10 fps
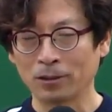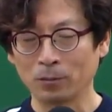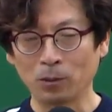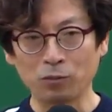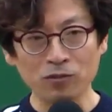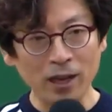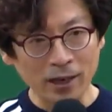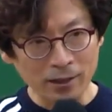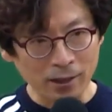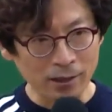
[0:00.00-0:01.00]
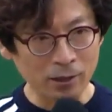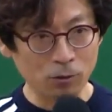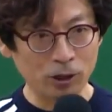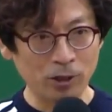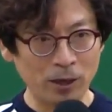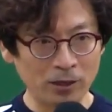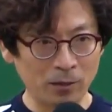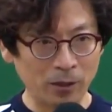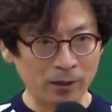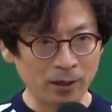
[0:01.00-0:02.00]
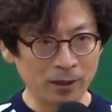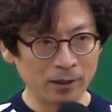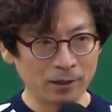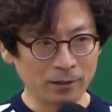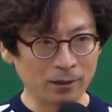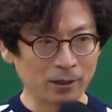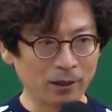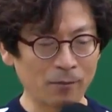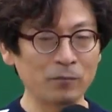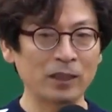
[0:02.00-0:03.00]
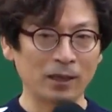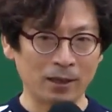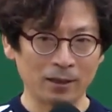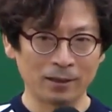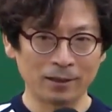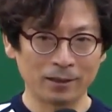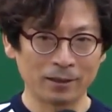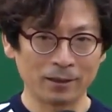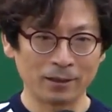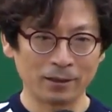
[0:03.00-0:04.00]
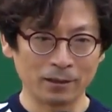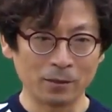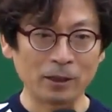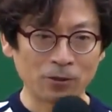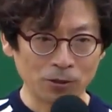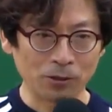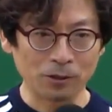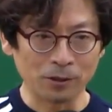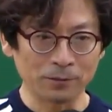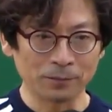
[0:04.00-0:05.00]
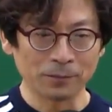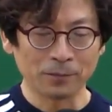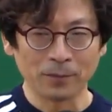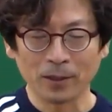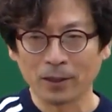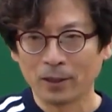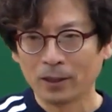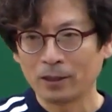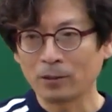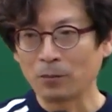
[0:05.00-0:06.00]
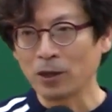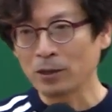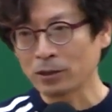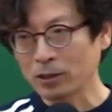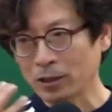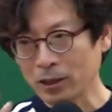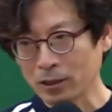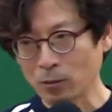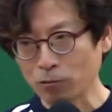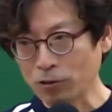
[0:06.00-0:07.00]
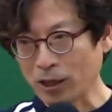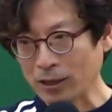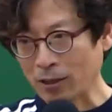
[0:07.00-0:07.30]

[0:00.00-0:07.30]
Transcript: 뭐 분할한다거나 도시개발 사업한다 그럴 때는 합니다. 이런 거 봤었죠, 그죠? 그럼 이제 면적 지정을 했으면 숫자가